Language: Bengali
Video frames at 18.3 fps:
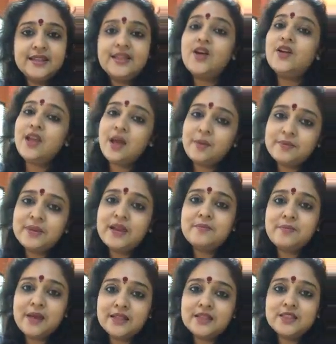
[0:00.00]
তাহলে
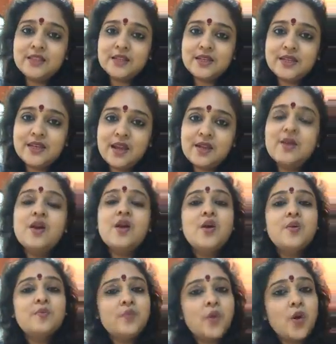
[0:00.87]
আপনার বাচ্চা কি আর
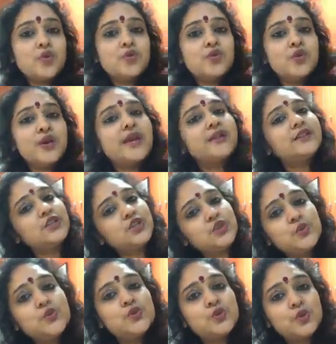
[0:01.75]
বড় হয়ে একটা
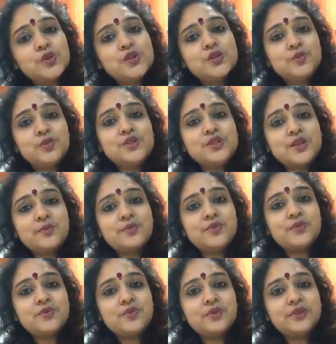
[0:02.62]
সুস্থ
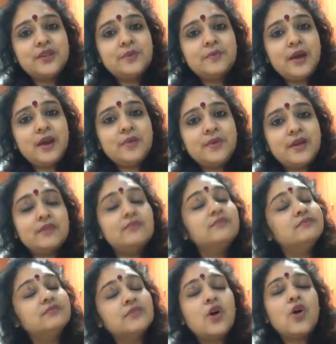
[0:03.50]
জীবনযাপন করতে পারবে
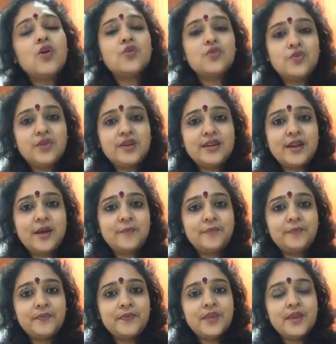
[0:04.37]
কখনোই না
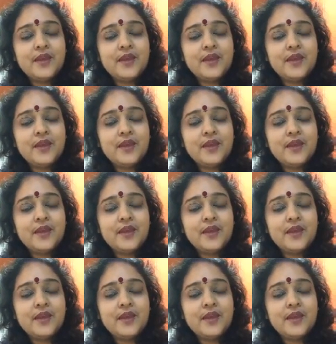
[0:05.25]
